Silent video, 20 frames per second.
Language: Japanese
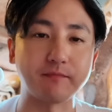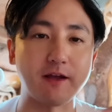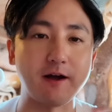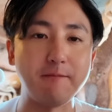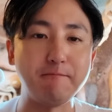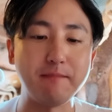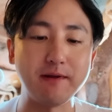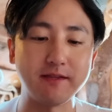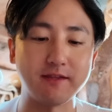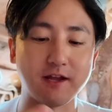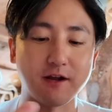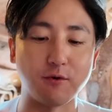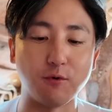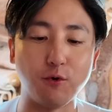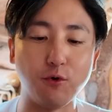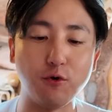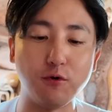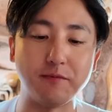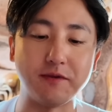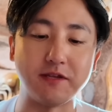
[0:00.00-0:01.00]
頑張ったご
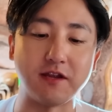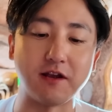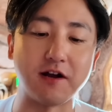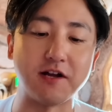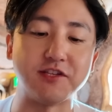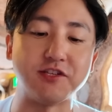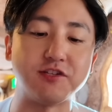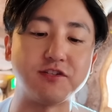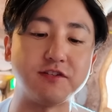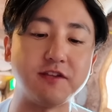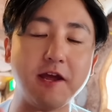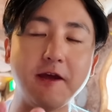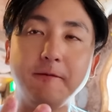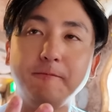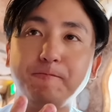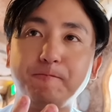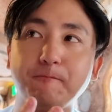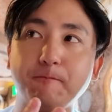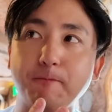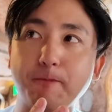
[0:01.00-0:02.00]
褒美って感じです
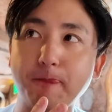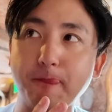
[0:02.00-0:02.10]
ね